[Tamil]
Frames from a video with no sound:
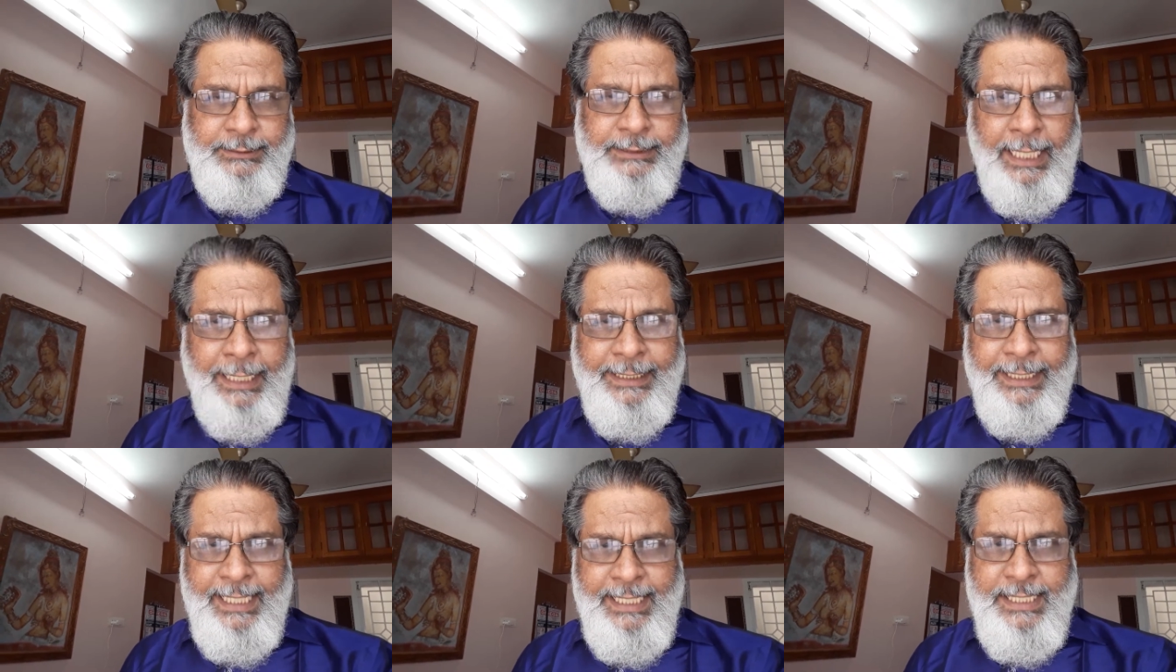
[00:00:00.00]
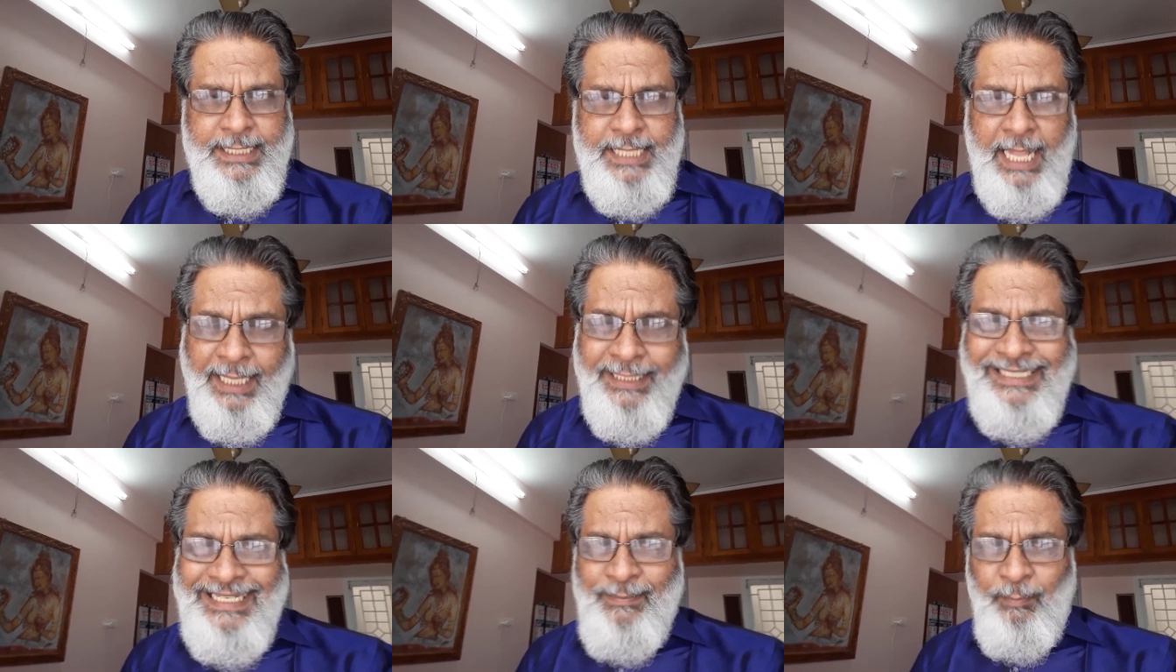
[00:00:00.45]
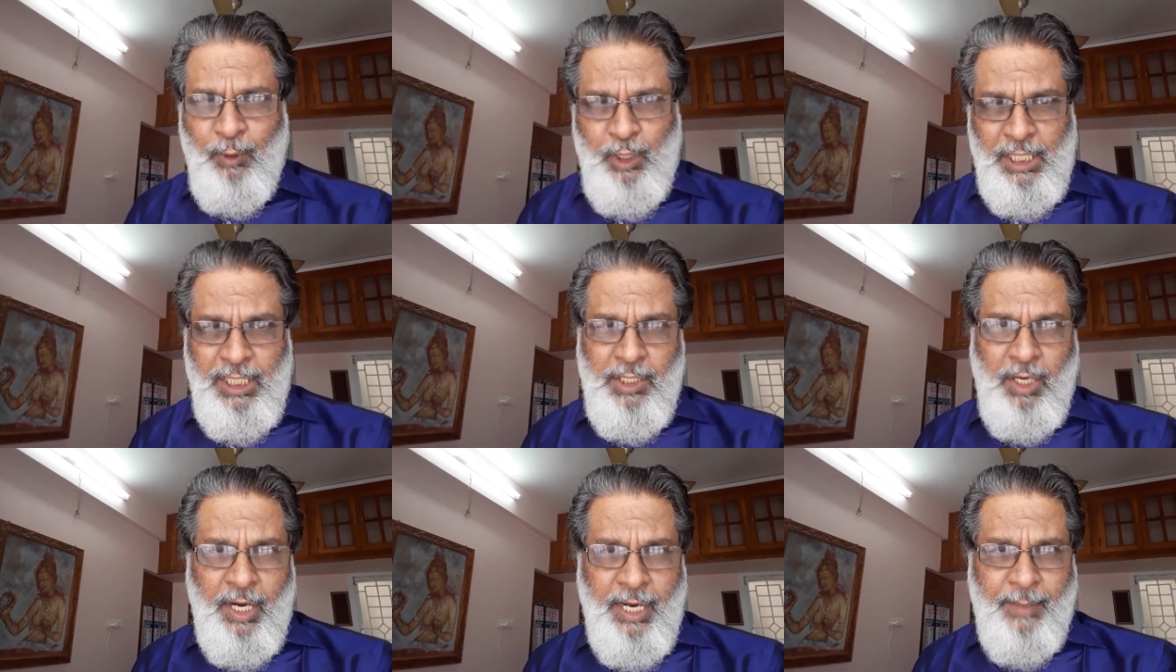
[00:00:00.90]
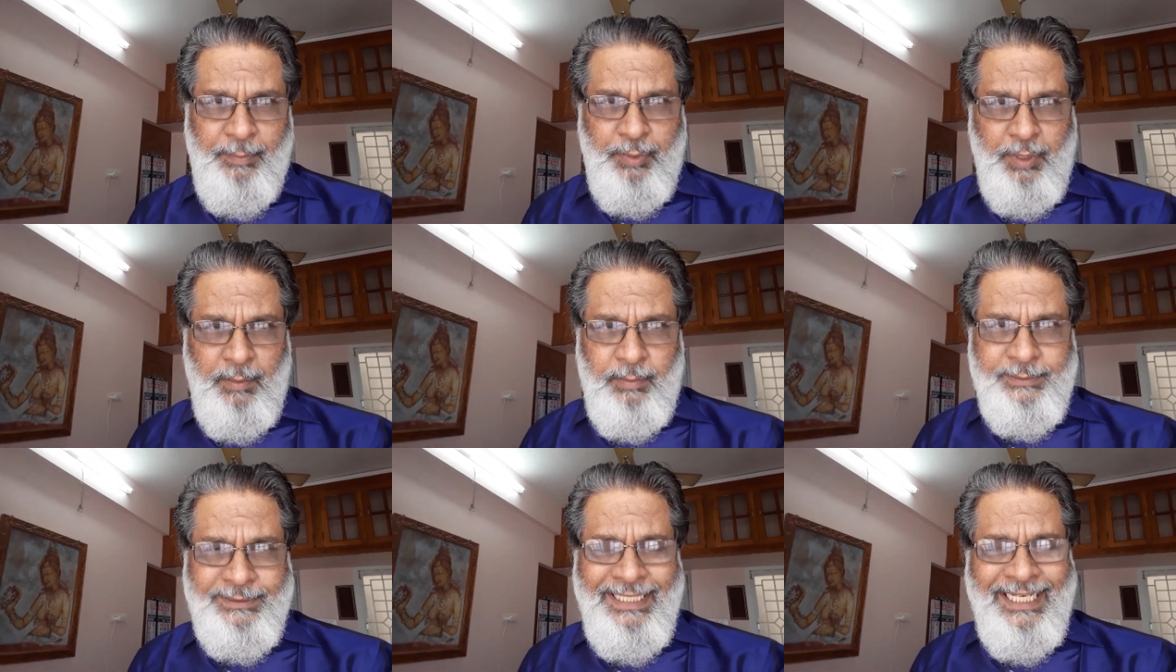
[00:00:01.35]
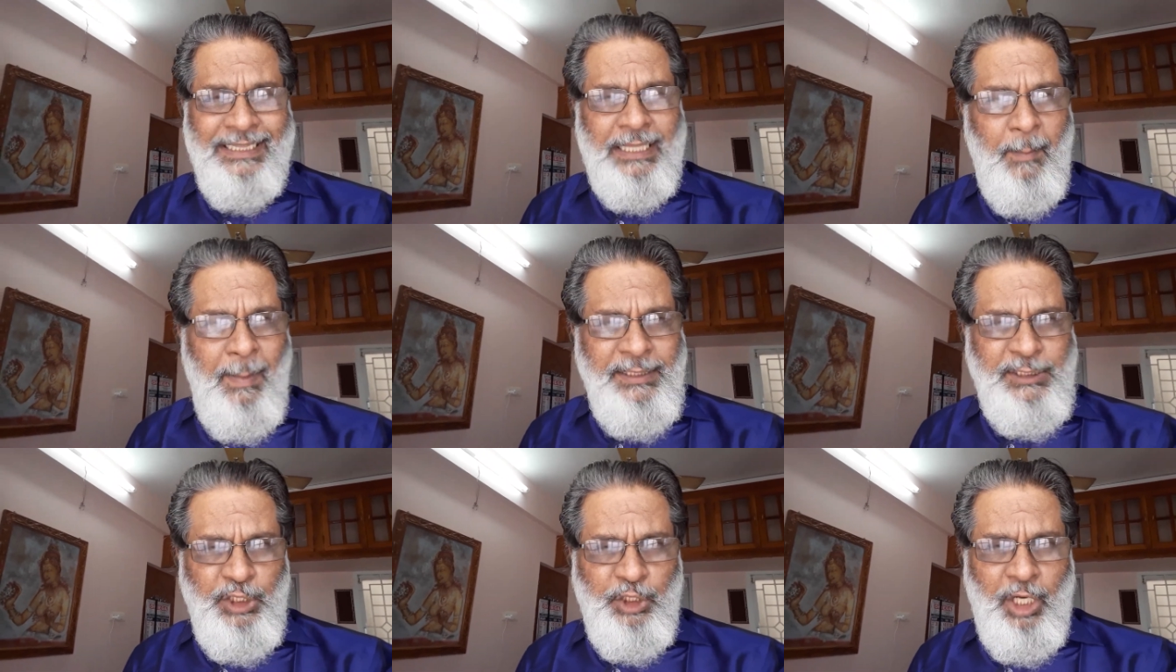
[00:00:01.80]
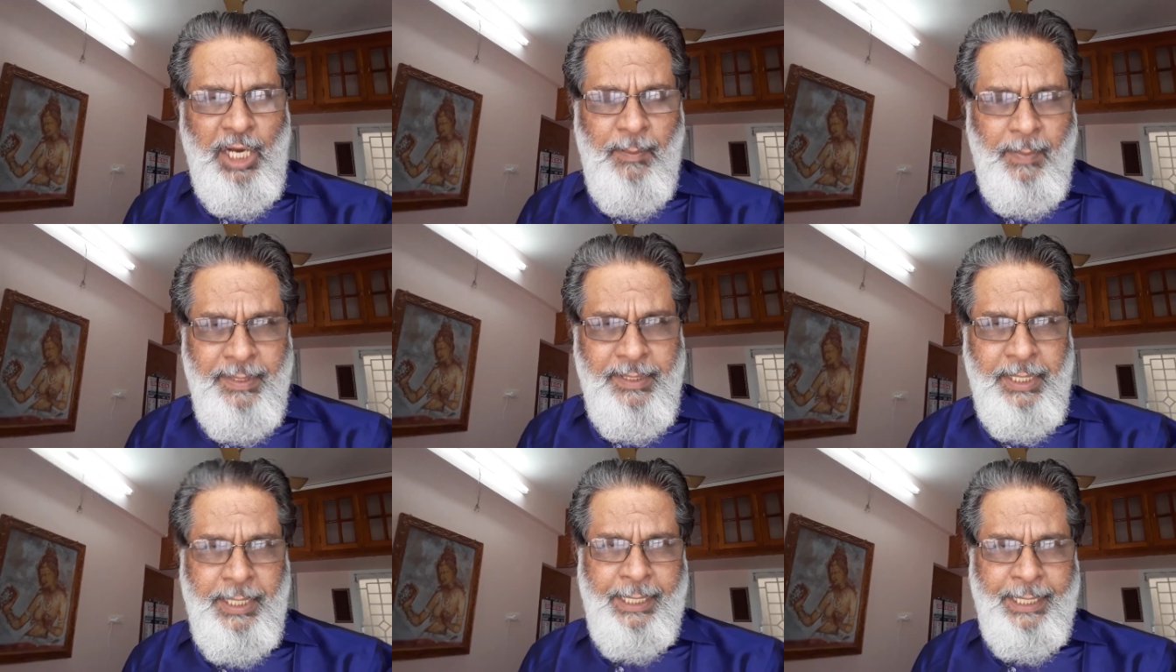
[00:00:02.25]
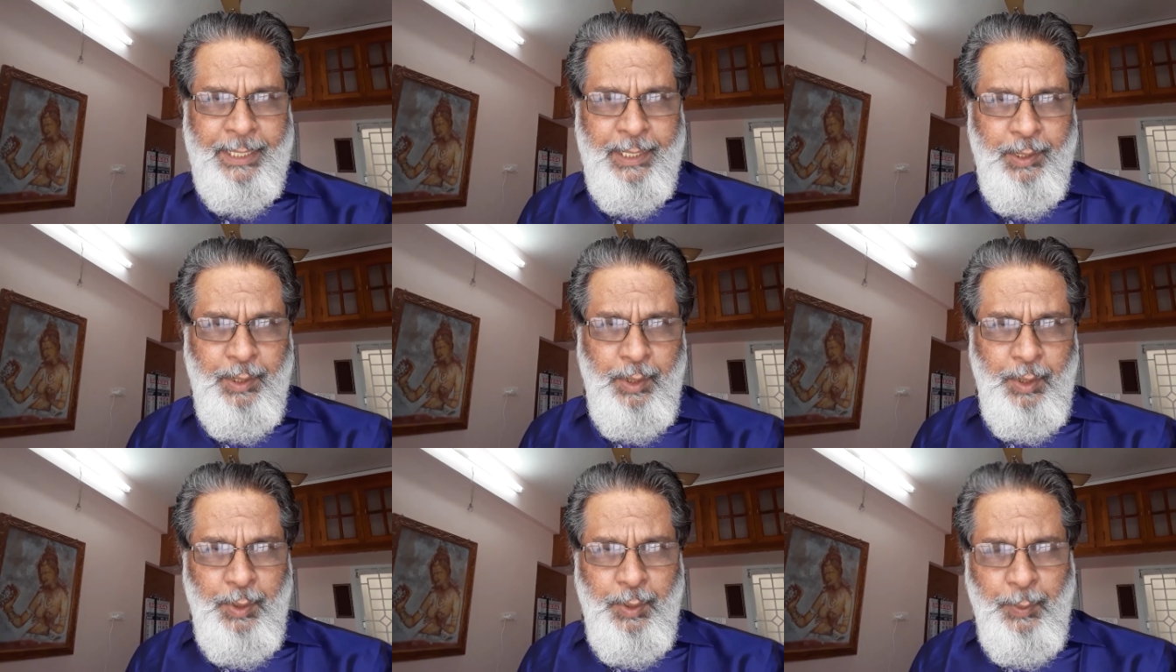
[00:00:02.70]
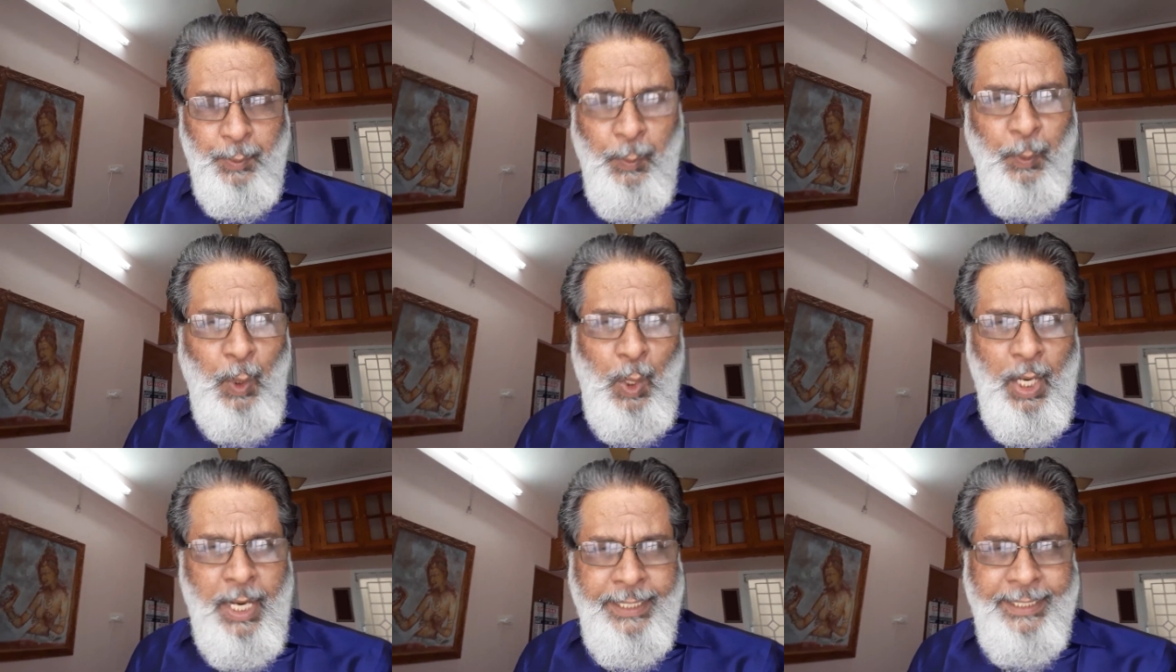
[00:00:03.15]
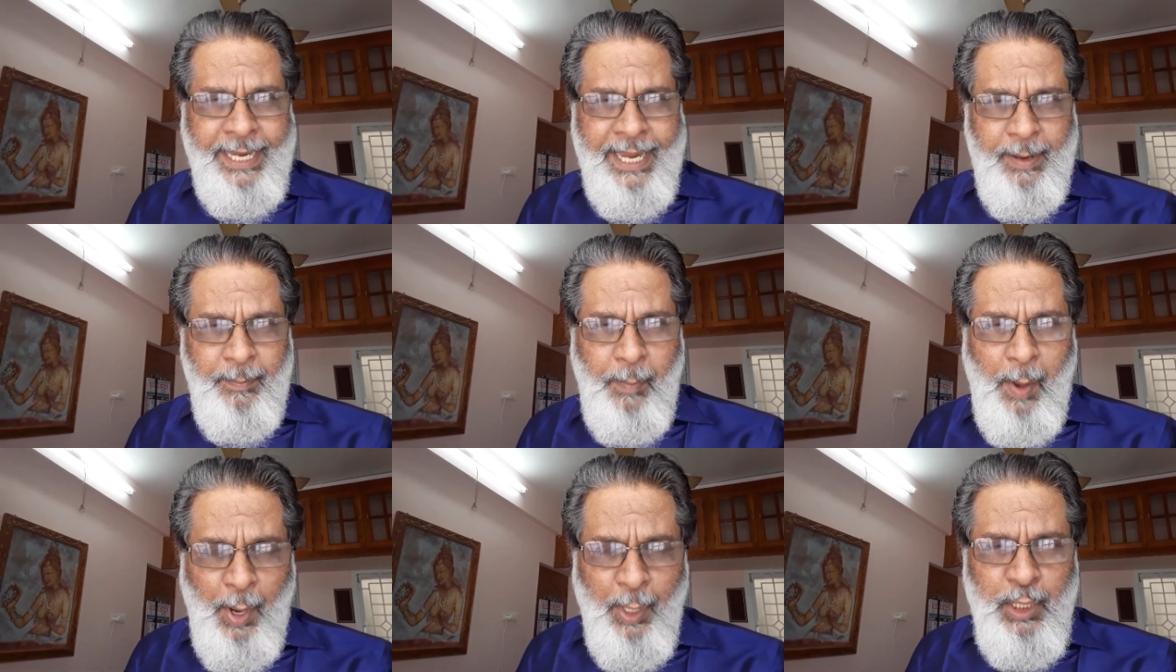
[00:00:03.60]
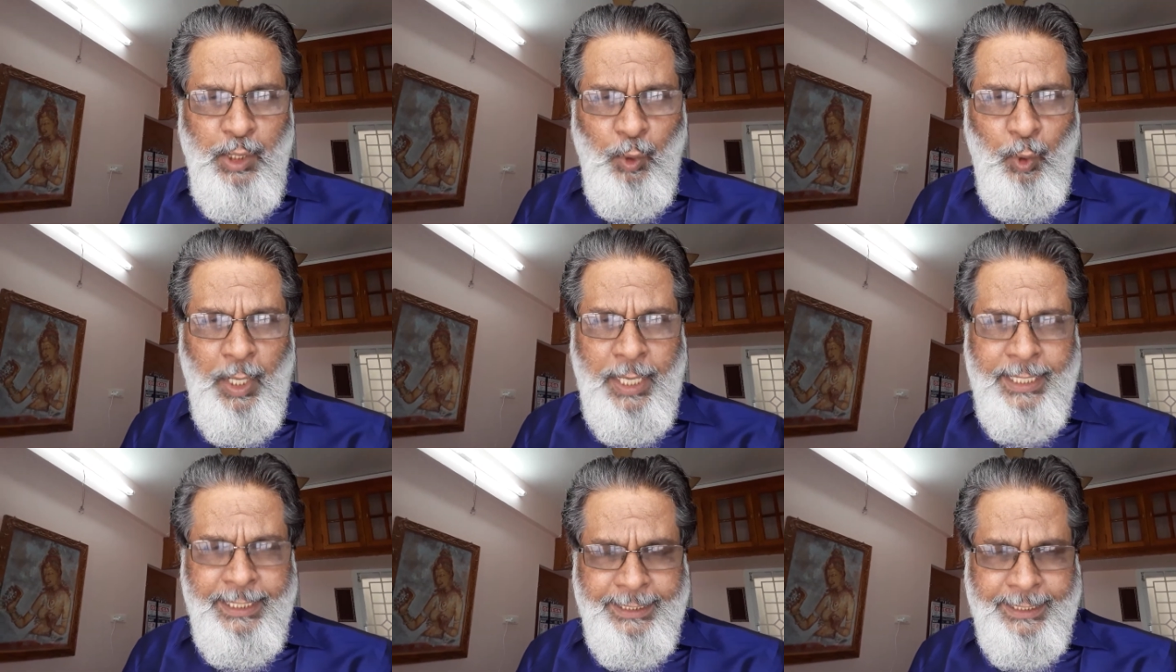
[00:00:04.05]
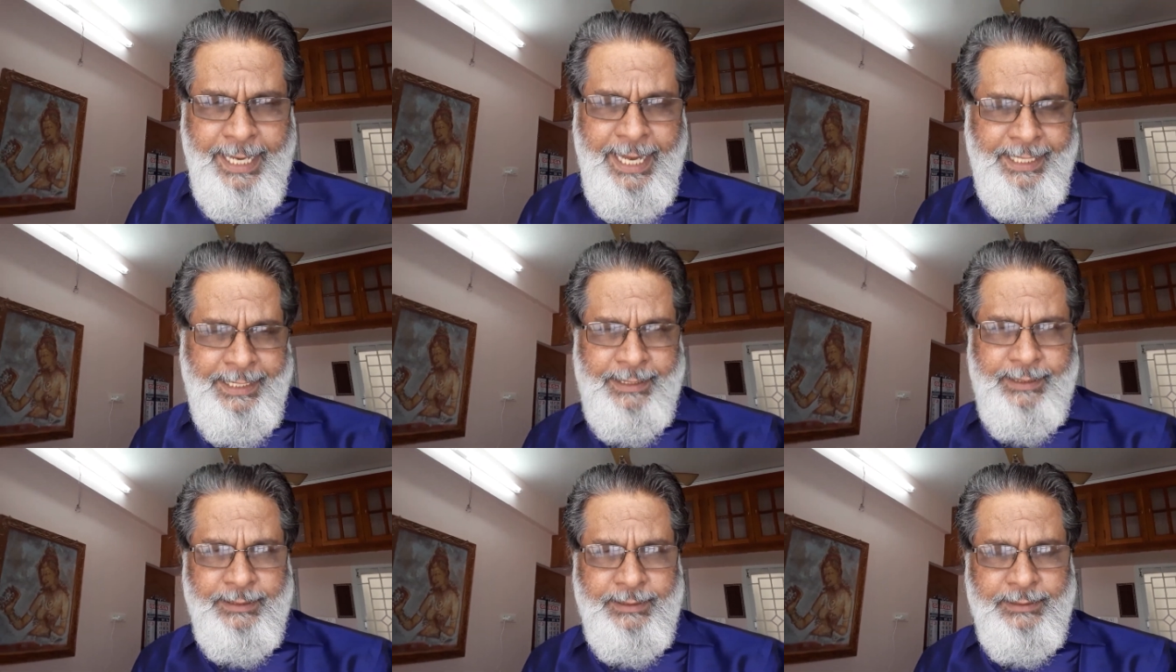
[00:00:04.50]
சைனீஸ் நக்ஸி மொழியில் காணப்படும் சில தமிழ் சொற்களை பற்றி உங்களிடையே பகிர்ந்து கொள்ள எண்ணுகிறேன்